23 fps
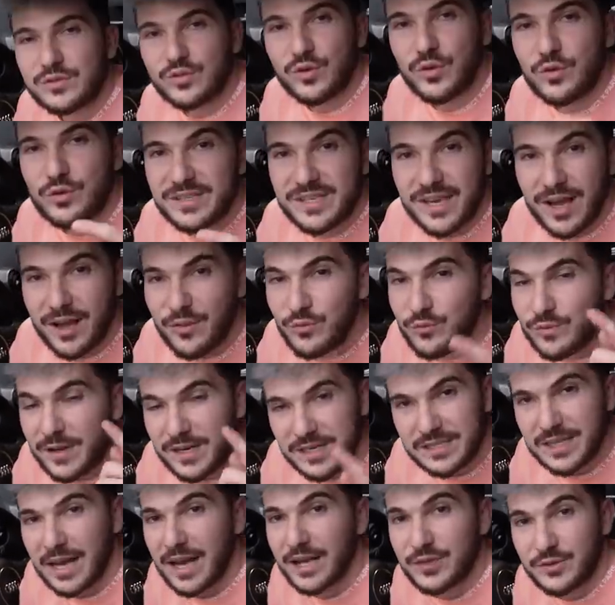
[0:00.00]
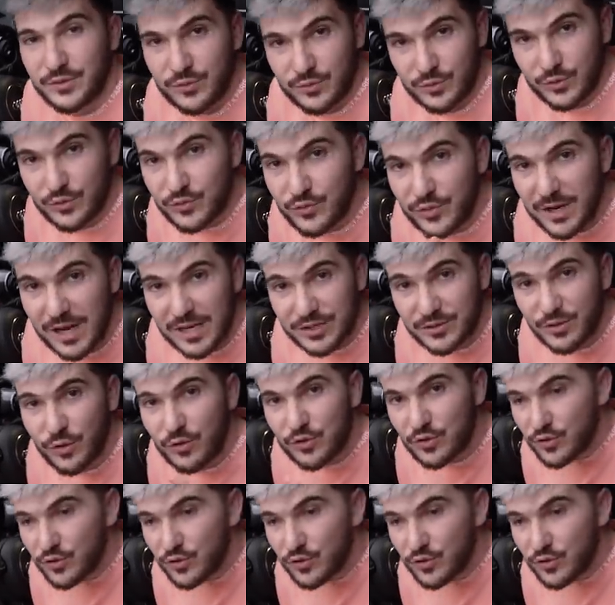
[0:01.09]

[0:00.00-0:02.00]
sur l'Audi nouvelle génération que je voulais acheter en